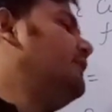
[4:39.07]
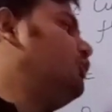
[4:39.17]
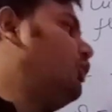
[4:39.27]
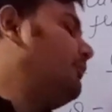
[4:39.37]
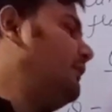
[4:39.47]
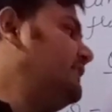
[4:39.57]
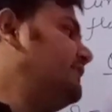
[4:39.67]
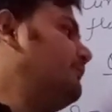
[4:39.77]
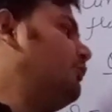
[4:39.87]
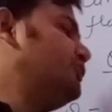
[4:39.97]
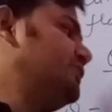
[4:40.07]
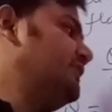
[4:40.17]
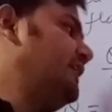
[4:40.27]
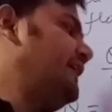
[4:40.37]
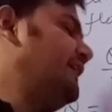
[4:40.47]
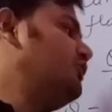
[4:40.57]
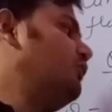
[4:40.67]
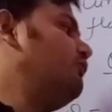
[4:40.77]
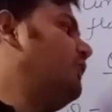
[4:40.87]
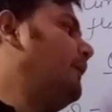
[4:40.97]
नॉर्मली जब हम क्वेश्चन करेंगे तो
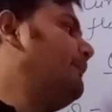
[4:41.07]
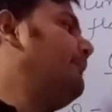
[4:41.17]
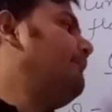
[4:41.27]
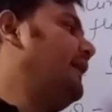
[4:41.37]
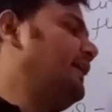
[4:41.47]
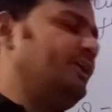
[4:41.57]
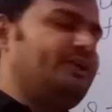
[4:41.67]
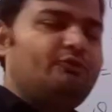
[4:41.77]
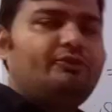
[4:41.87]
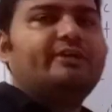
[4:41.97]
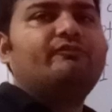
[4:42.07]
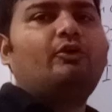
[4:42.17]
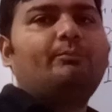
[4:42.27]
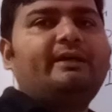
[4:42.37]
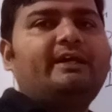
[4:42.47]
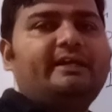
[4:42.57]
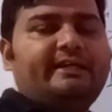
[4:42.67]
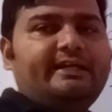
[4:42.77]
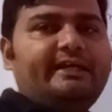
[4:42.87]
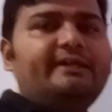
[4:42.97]
हम वहाँ पे मैग्नीट्यूड के फॉर्म में ही
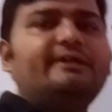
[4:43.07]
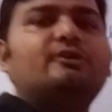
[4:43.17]
लिखेंगे